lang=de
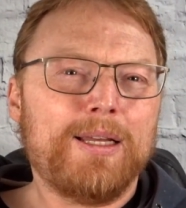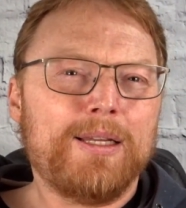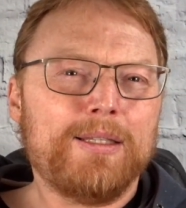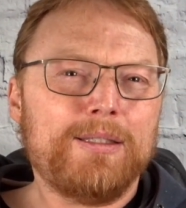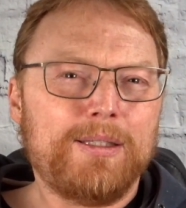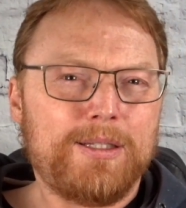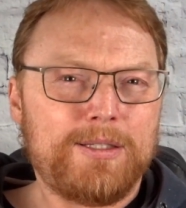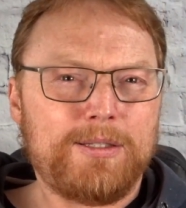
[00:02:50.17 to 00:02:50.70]

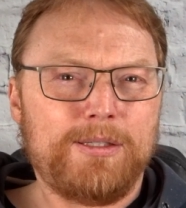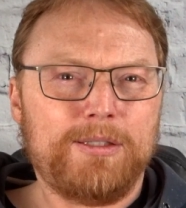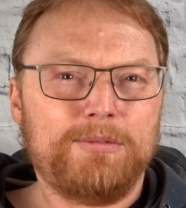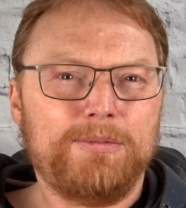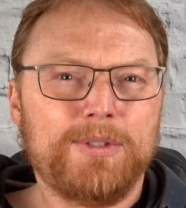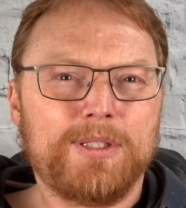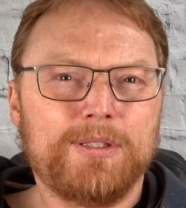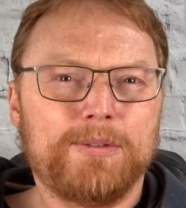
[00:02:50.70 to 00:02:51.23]
Jeder
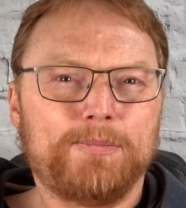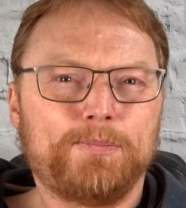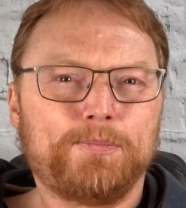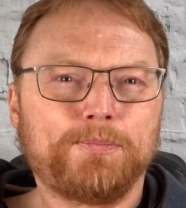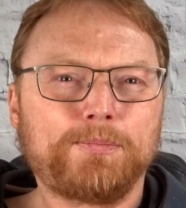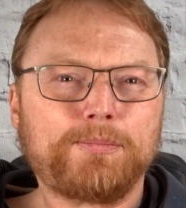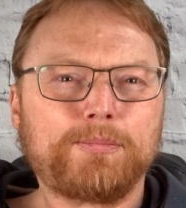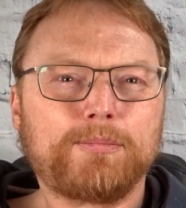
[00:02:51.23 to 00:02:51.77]
sollte wissen,
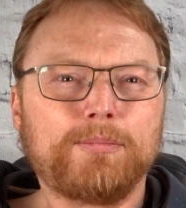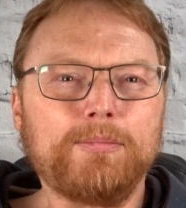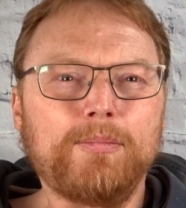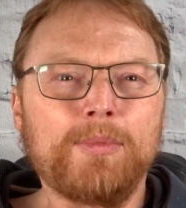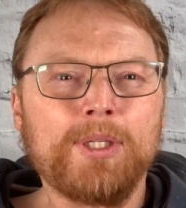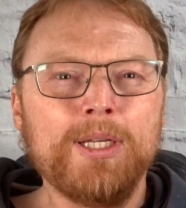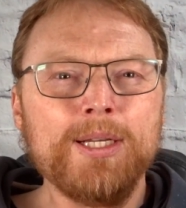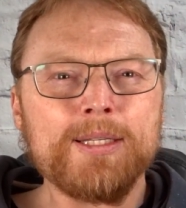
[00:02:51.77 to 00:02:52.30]

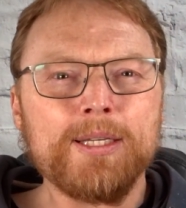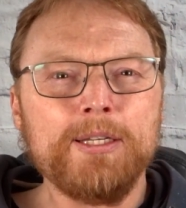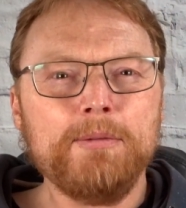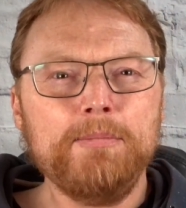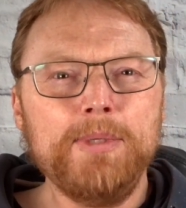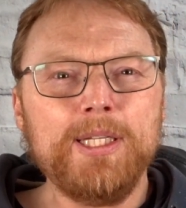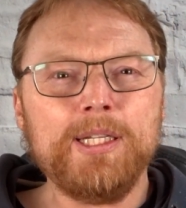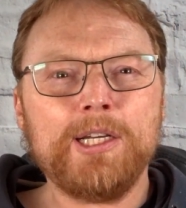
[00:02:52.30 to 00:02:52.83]
dass eine
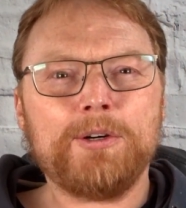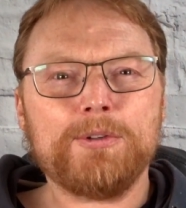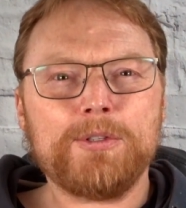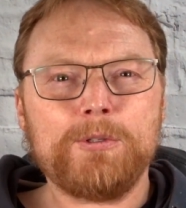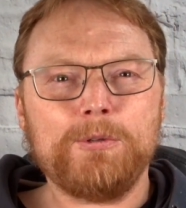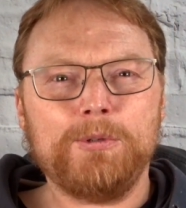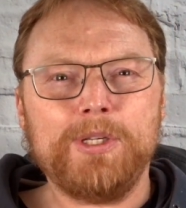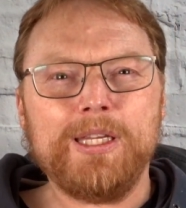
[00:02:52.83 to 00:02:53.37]

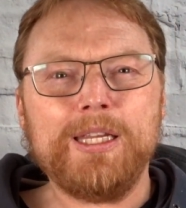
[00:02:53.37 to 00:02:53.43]
Mietkaution